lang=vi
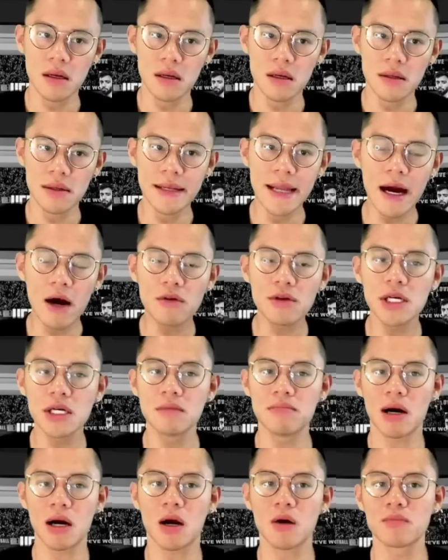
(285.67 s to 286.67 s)
nếu như
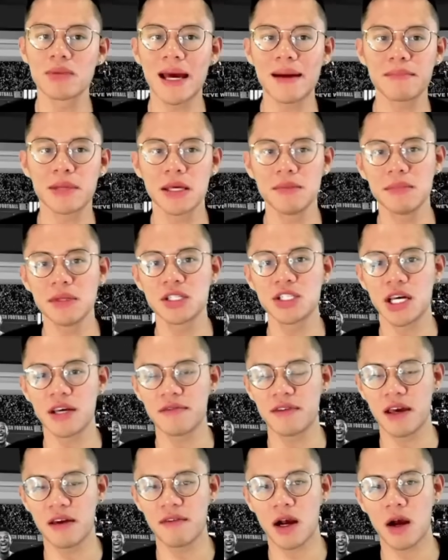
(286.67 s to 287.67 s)
mà không đem Kim Min Jae
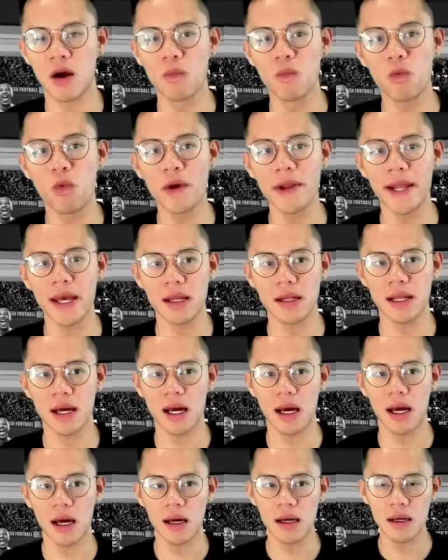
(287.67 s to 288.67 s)
về và không quyết định
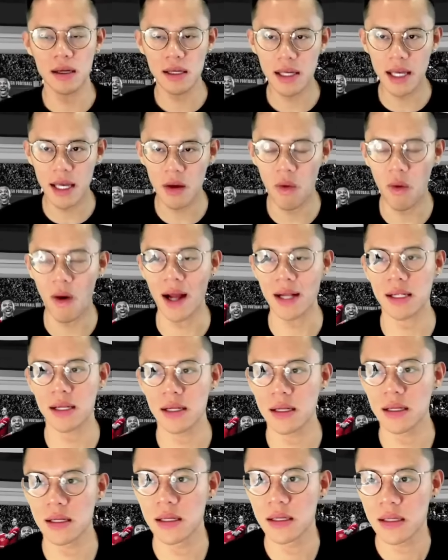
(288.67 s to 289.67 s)
là kích hoạt
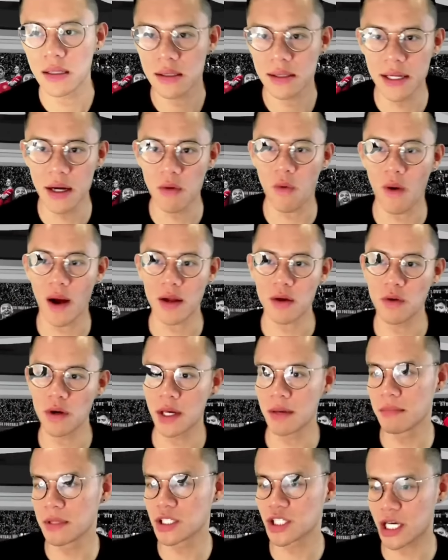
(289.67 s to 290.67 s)
điều khoản của
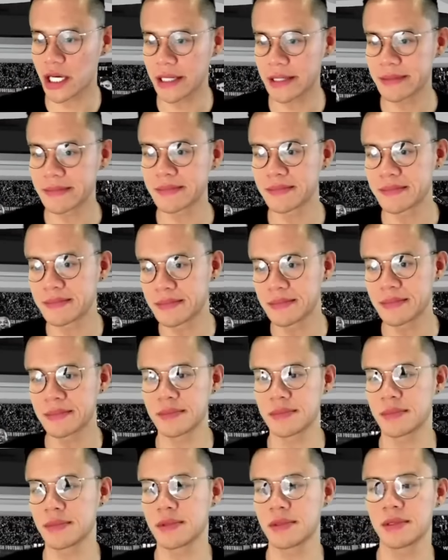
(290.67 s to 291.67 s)
Kim Min Jae.
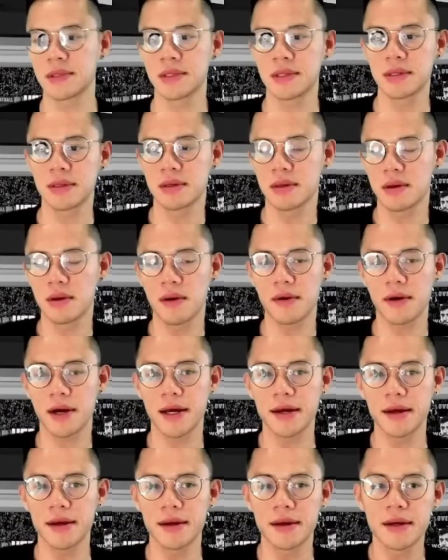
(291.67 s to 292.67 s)
Ok,
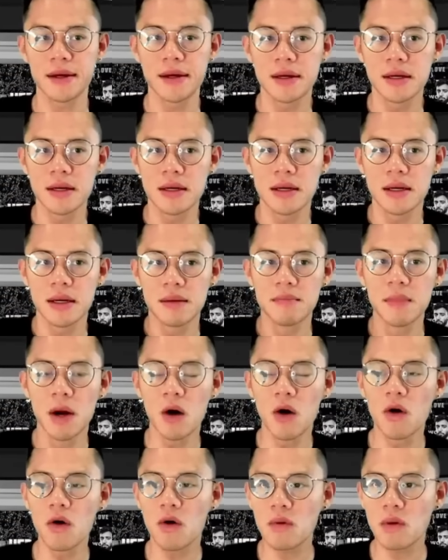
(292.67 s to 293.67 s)
em
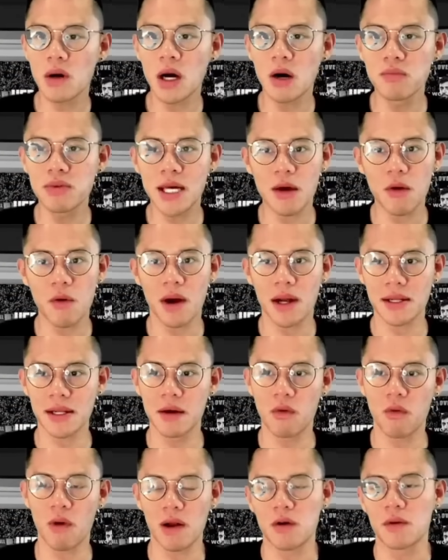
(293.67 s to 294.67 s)
u cũng không kích hoạt
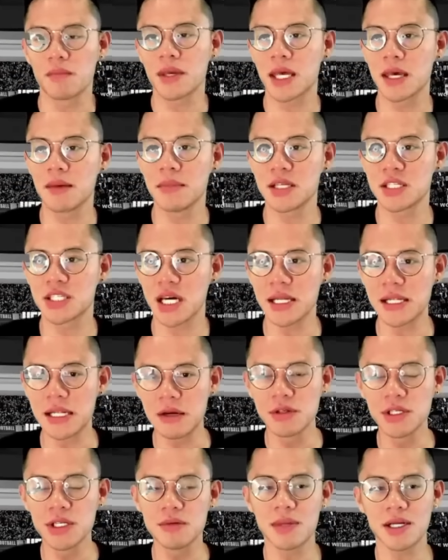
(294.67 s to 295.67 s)
điều khoản của Kim Min Jae nếu
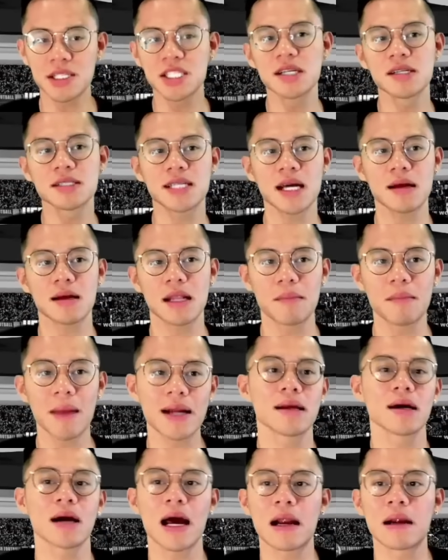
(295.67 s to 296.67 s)
như mà chưa chắc là bán
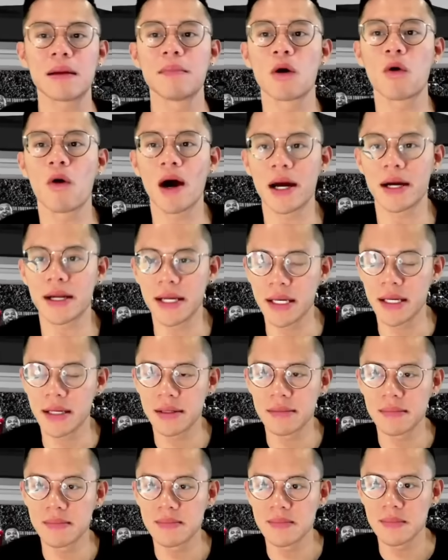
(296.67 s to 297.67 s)
được Harry Maguire đi.
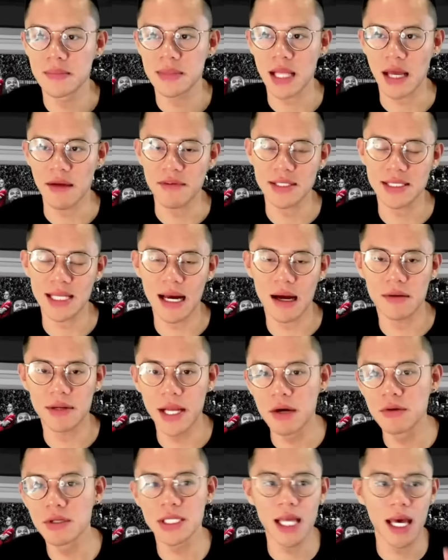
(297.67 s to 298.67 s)
Tại vì sao?
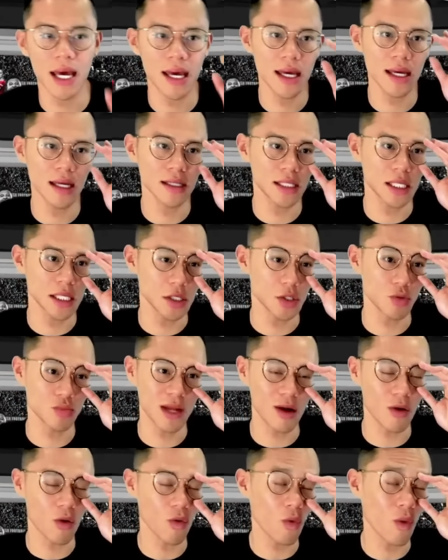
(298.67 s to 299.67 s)
Nếu như thế thì chúng
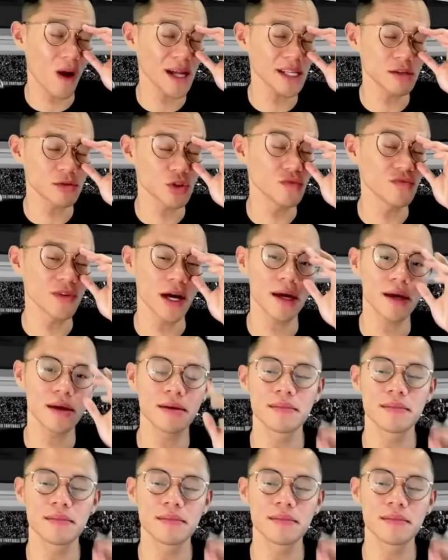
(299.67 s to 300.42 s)
ta có quá nhiều trung vệ.